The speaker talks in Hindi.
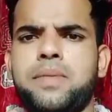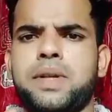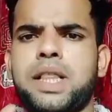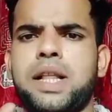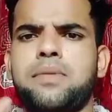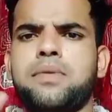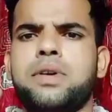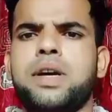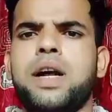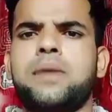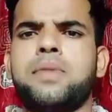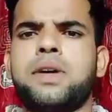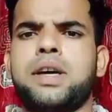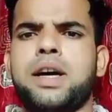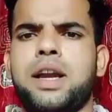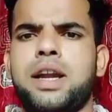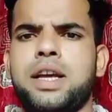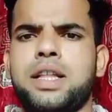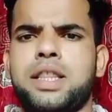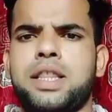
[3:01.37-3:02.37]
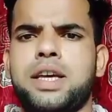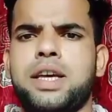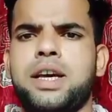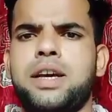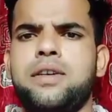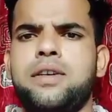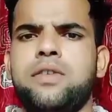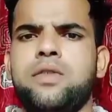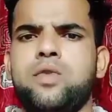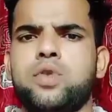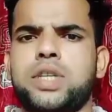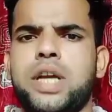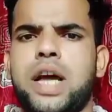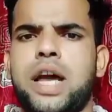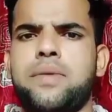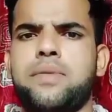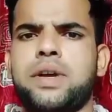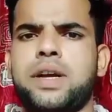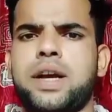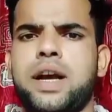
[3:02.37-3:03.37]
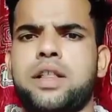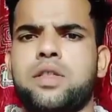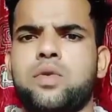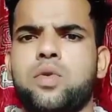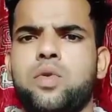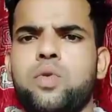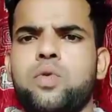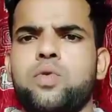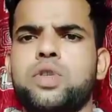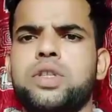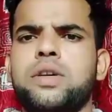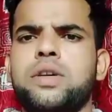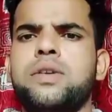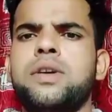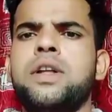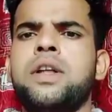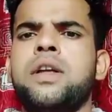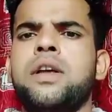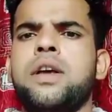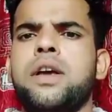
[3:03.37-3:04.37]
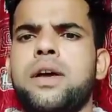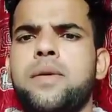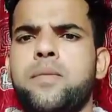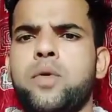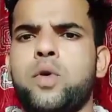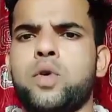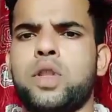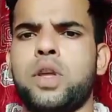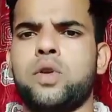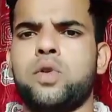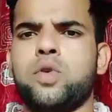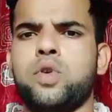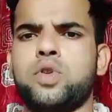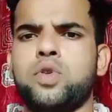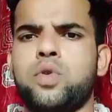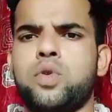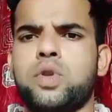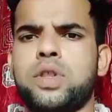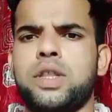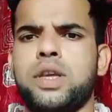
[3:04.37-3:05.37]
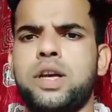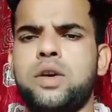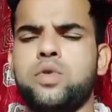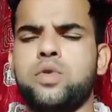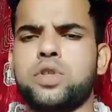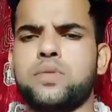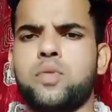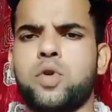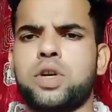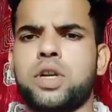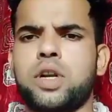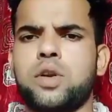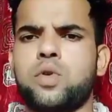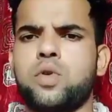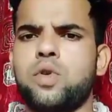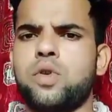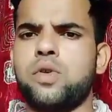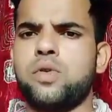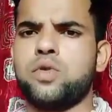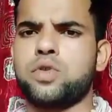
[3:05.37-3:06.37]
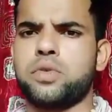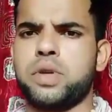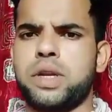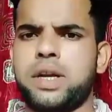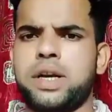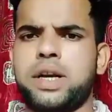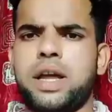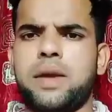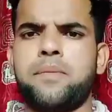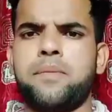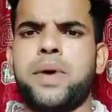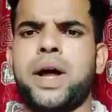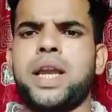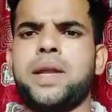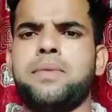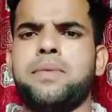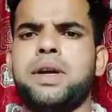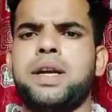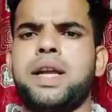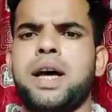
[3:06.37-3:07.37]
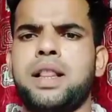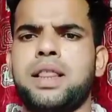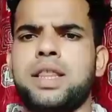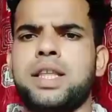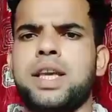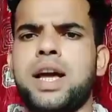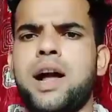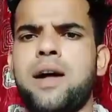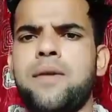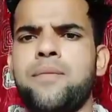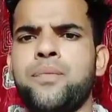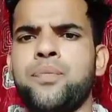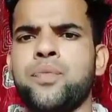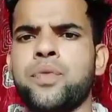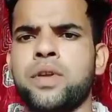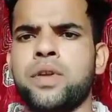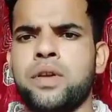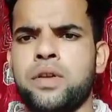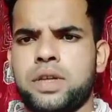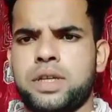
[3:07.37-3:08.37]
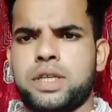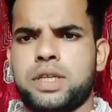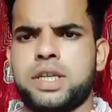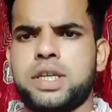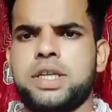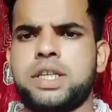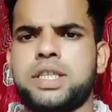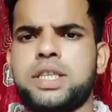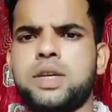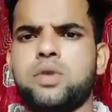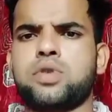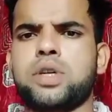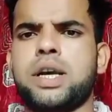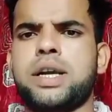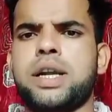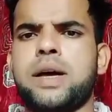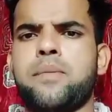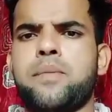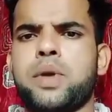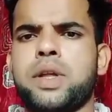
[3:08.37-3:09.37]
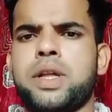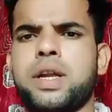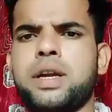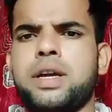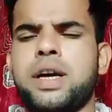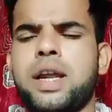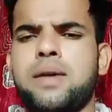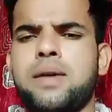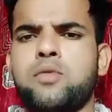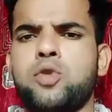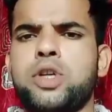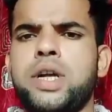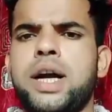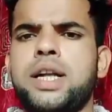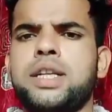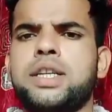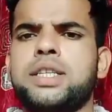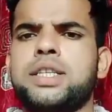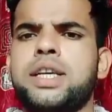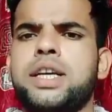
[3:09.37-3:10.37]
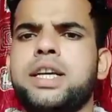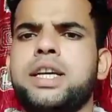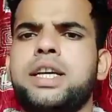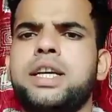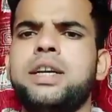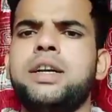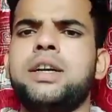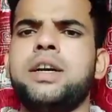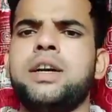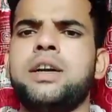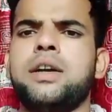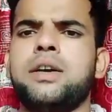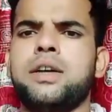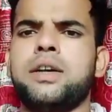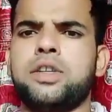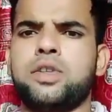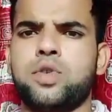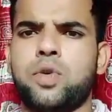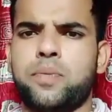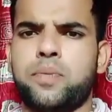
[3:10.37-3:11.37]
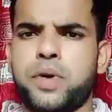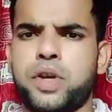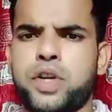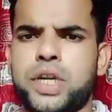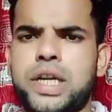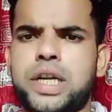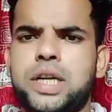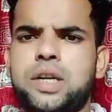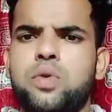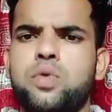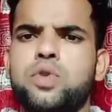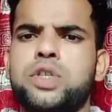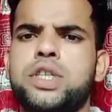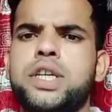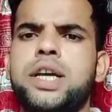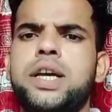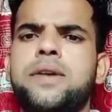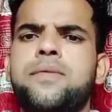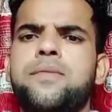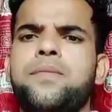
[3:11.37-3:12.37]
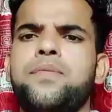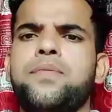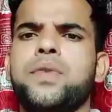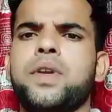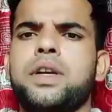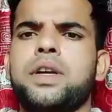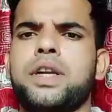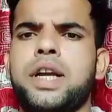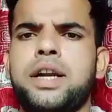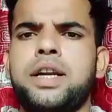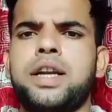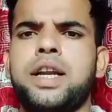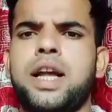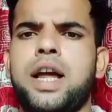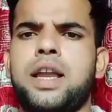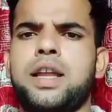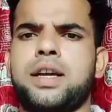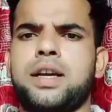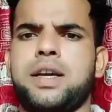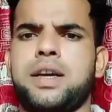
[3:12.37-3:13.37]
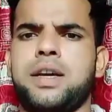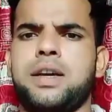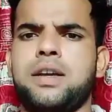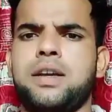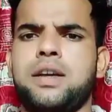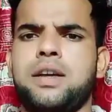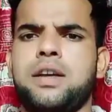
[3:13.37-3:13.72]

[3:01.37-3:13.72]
में मतलब गर्म कर लेते हैं उस आई वी कैथ को उस बोतल को जो होती है उस बोतल को उसने गर्म पानी में डाल दिया कि जिससे उसका टेम्परेचर गर्म हो जाए जिससे कि जो पेशेंट है उसे ठंड ना लगे